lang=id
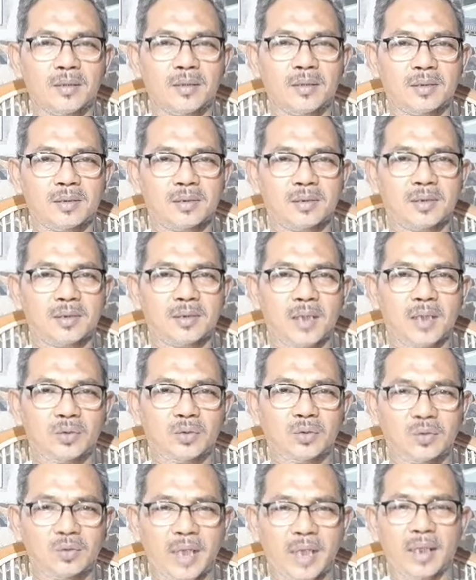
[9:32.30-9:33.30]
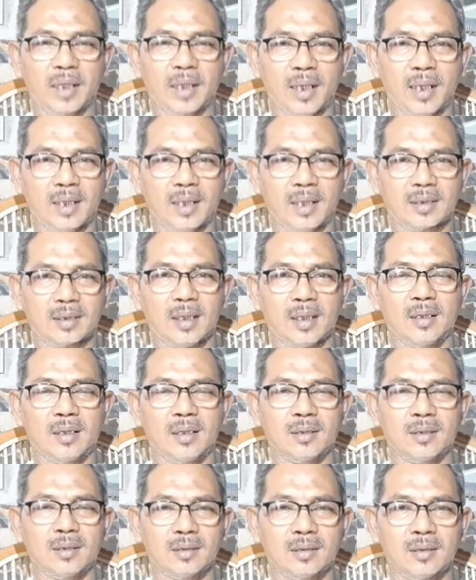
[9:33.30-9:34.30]
satu daerah
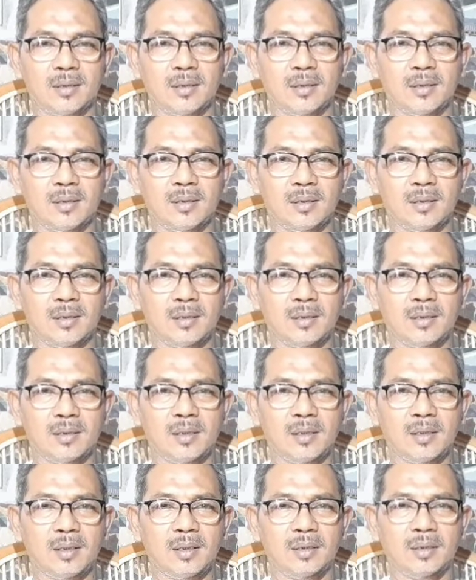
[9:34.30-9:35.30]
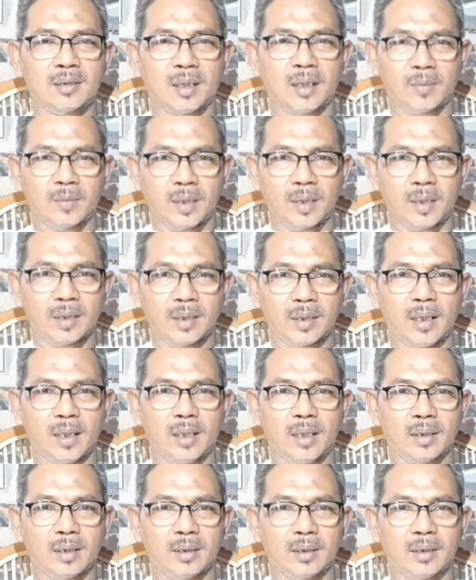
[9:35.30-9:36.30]
asal dengan mereka
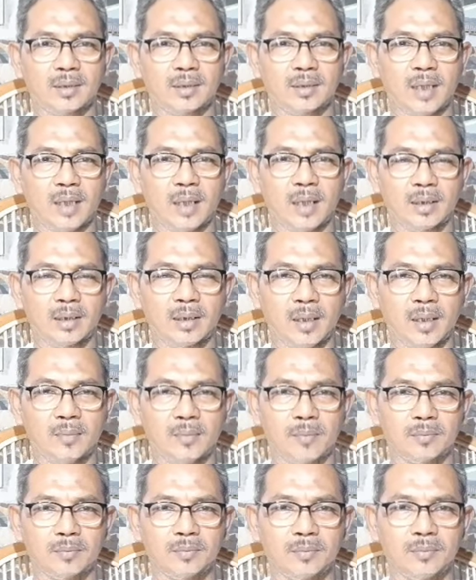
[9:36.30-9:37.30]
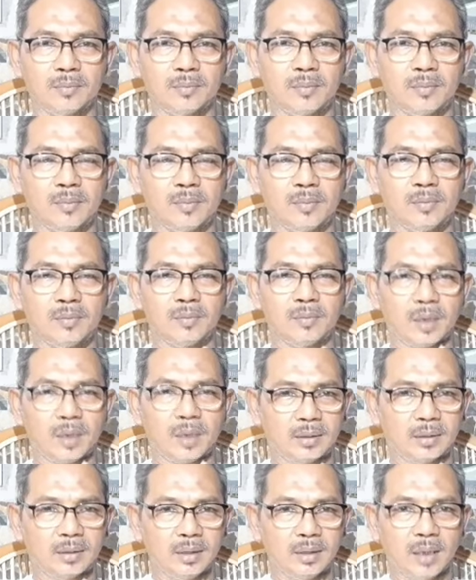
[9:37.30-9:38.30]
hari ini, jangan diam.
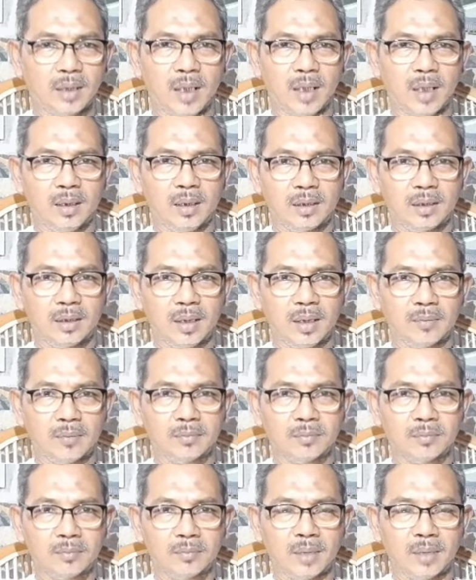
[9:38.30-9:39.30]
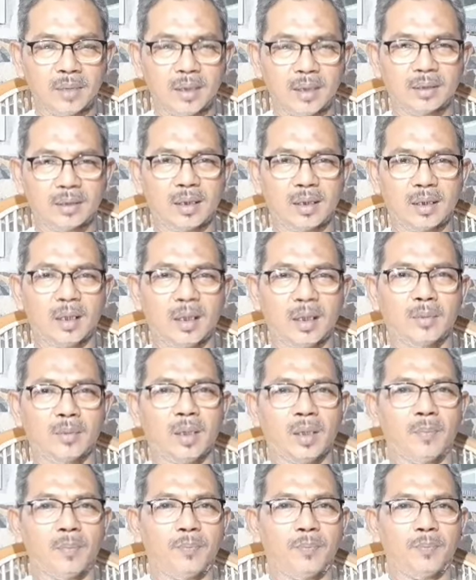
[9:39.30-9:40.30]
Ketika Anda diam melihat gerakan
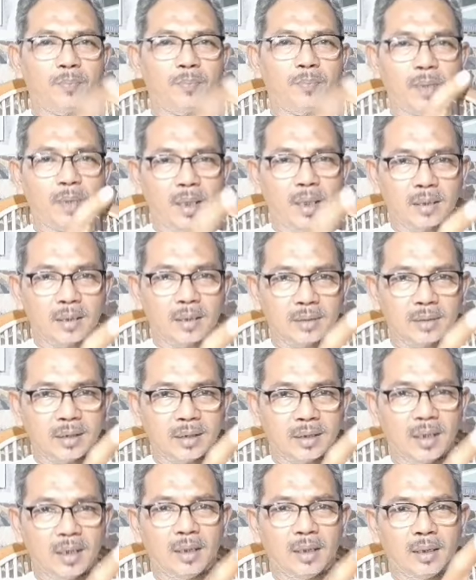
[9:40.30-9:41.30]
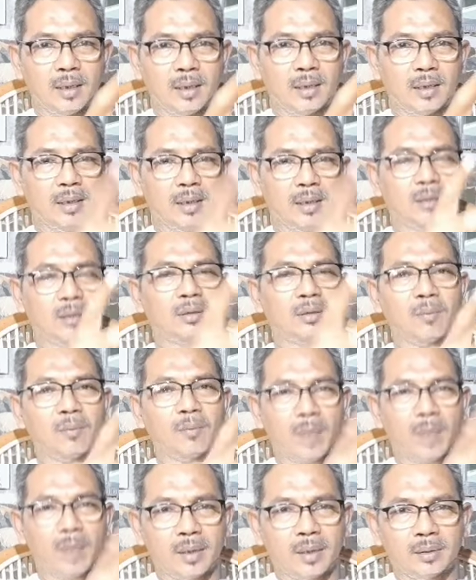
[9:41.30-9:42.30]
mereka, berarti kalian adalah
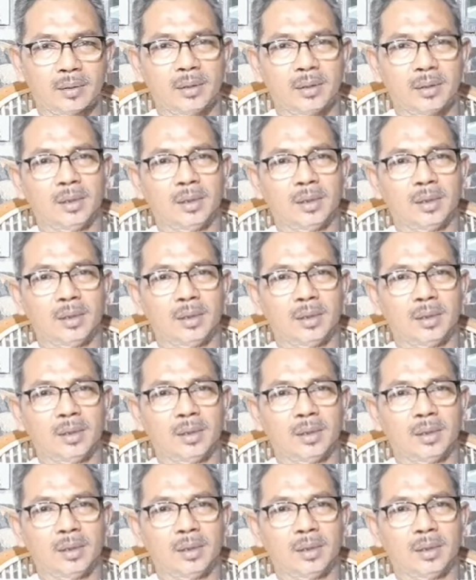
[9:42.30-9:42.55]
teman